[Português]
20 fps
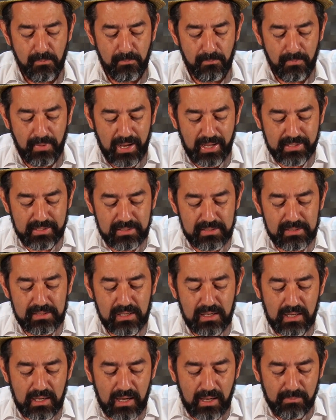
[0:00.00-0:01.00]

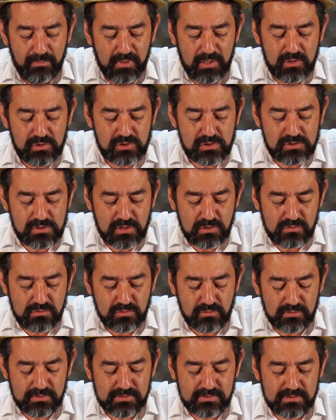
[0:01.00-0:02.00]
Maria, a mãe de
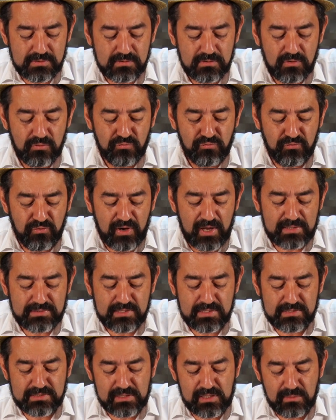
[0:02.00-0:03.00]
Jesus
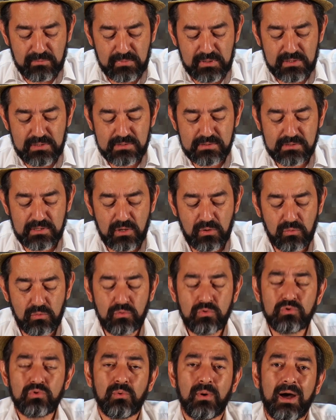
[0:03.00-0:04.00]
faça-se assim em mim
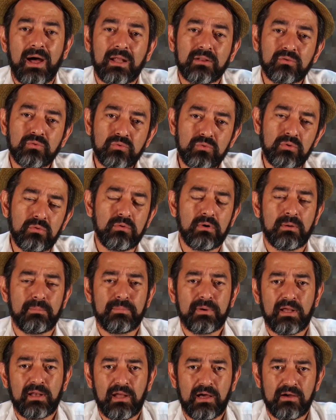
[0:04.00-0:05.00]
segundo a tua
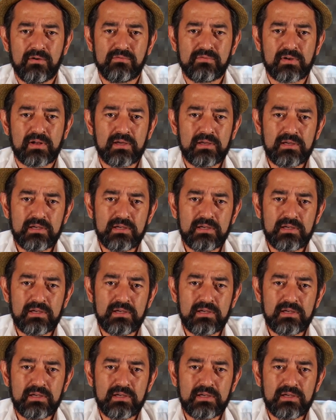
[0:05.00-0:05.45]
palavra.